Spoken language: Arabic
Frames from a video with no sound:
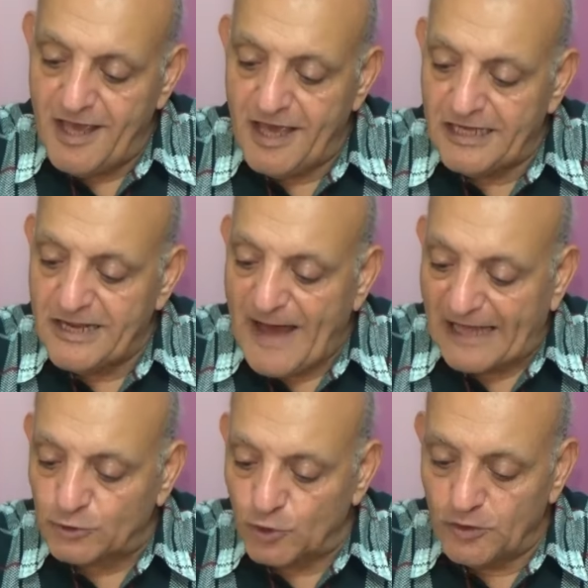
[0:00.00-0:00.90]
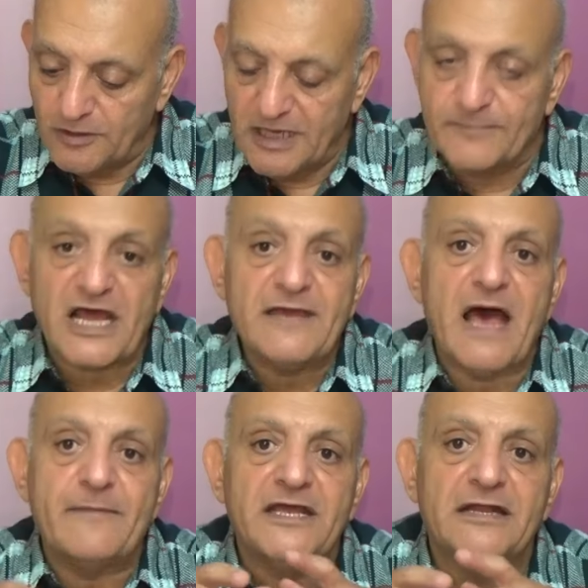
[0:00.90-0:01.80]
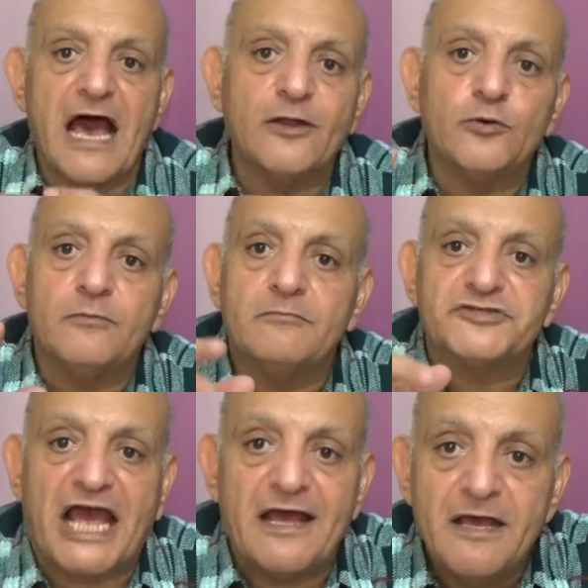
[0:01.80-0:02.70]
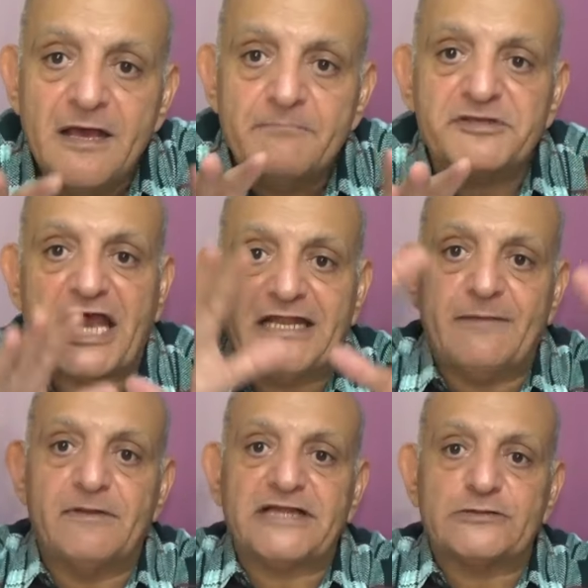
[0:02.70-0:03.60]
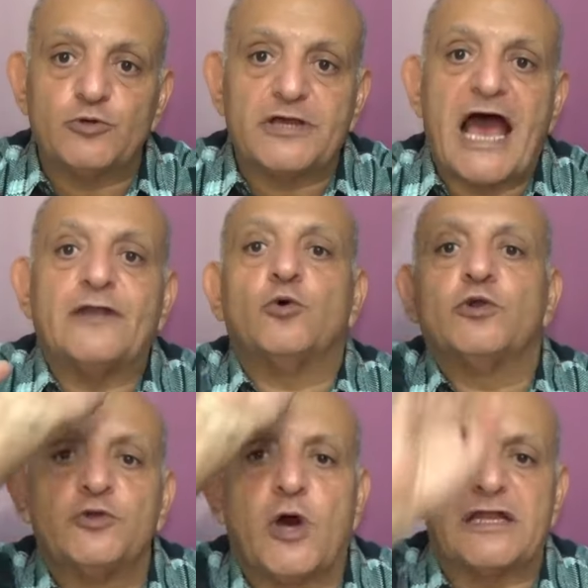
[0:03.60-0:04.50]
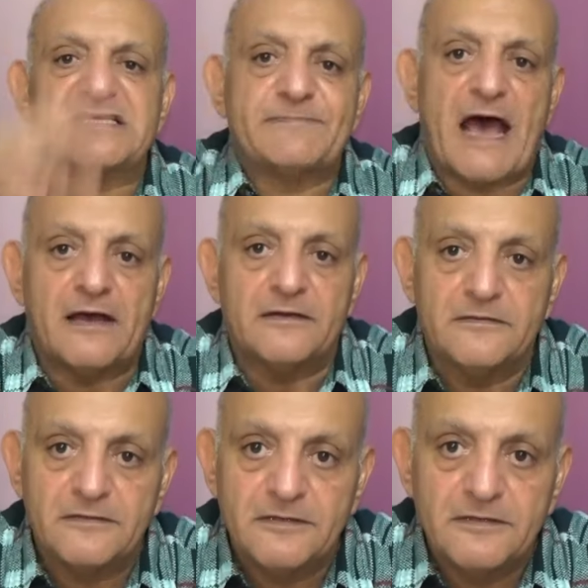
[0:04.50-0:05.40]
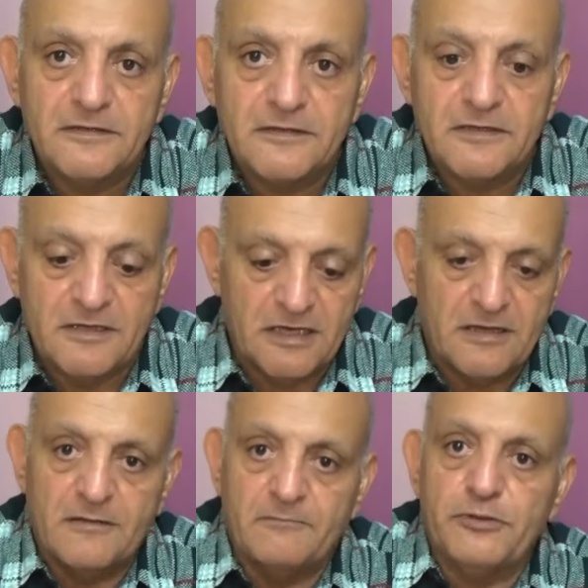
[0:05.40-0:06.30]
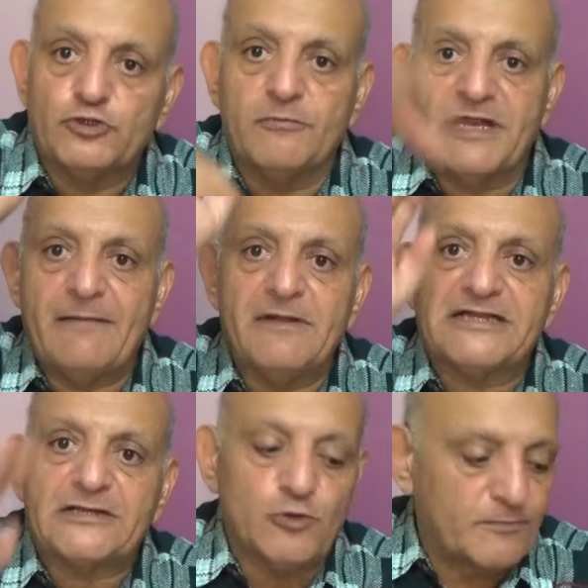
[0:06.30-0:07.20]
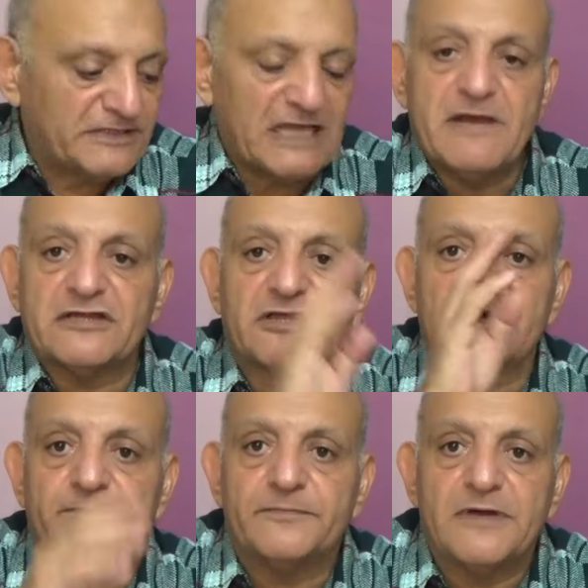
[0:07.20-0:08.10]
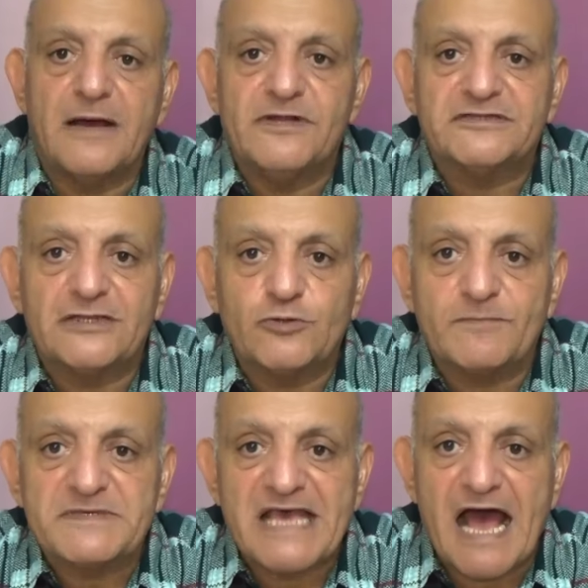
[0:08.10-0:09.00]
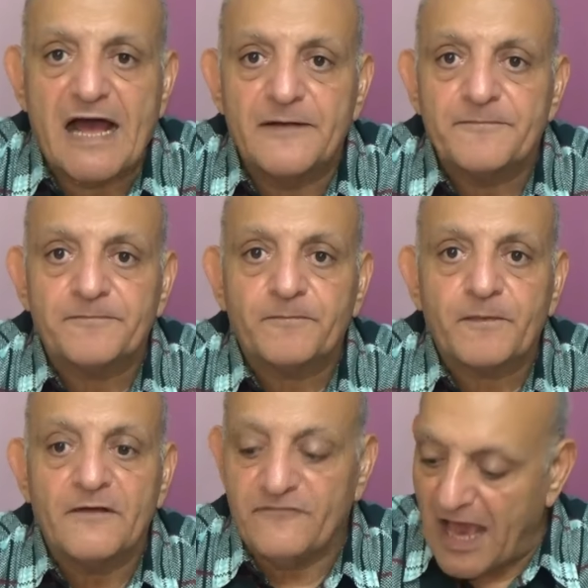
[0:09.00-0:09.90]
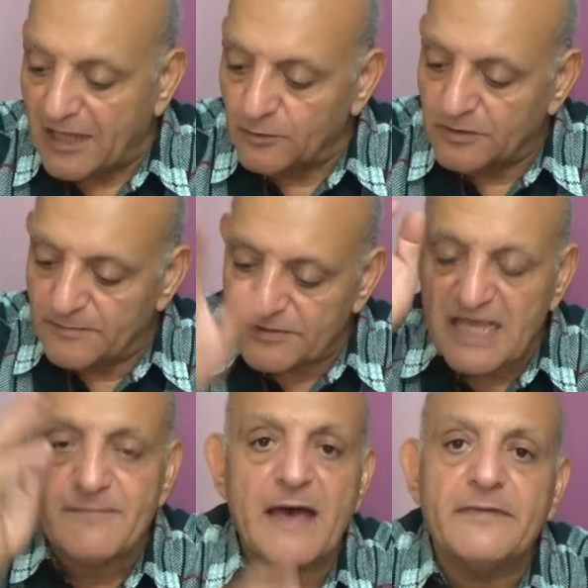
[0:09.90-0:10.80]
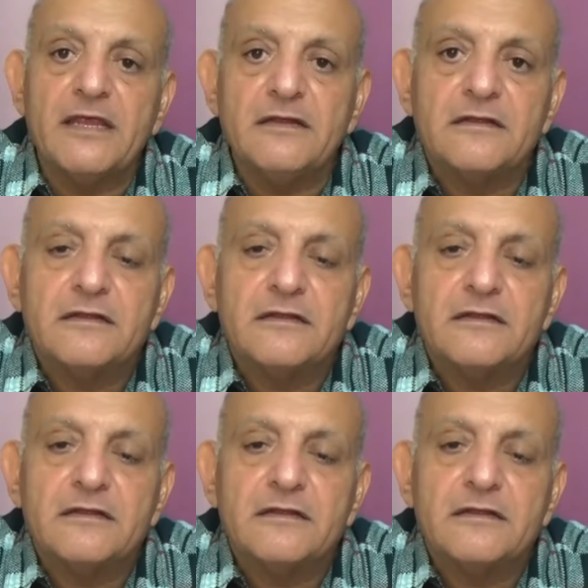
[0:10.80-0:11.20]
اللي بعده ابراهيم امين قالوا مش ح... مش هنعمل تتويج هنقول انه خلاص بقى بدون ما نعمل تتويج بدل ما يتضرب قبل التتويج بساعة فقالوا إبراهيم أمين